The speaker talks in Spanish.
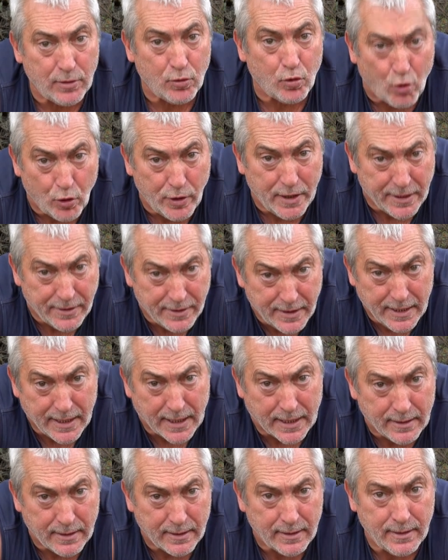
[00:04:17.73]
hoy en
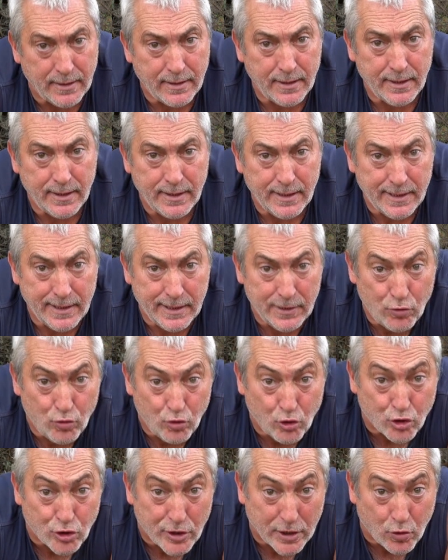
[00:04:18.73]
día,
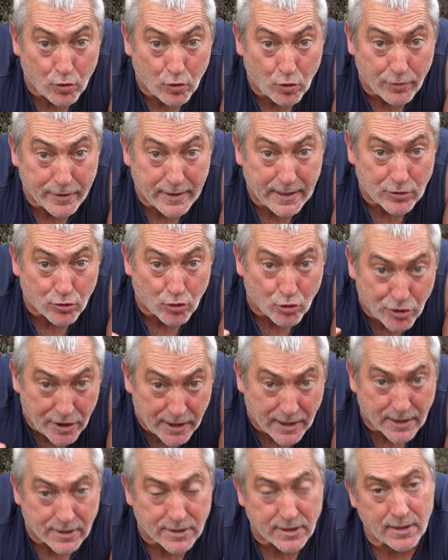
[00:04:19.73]
no se conocen las
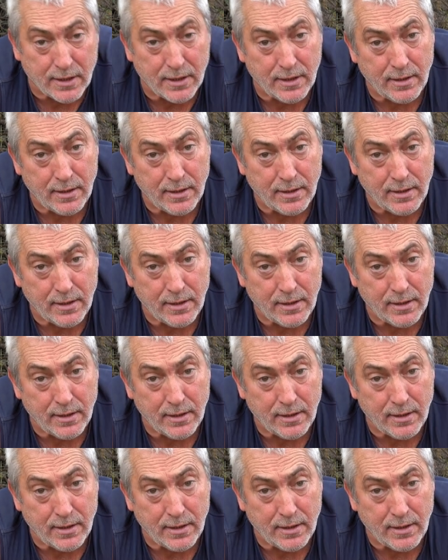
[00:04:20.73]
toxinas.